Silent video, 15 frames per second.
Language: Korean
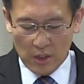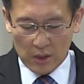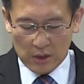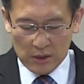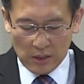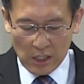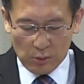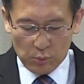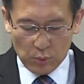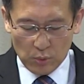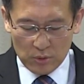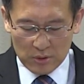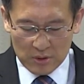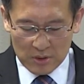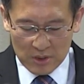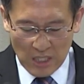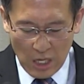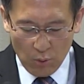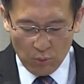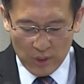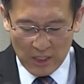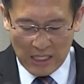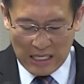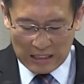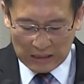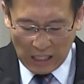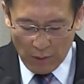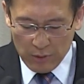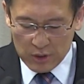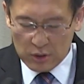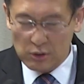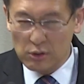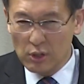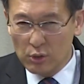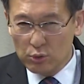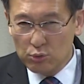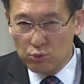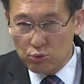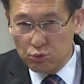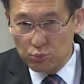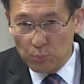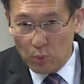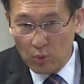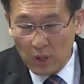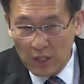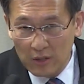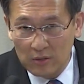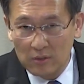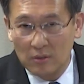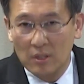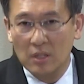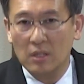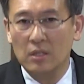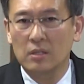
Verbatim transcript: 그날 후로 사울이 다윗을 주목하였더라.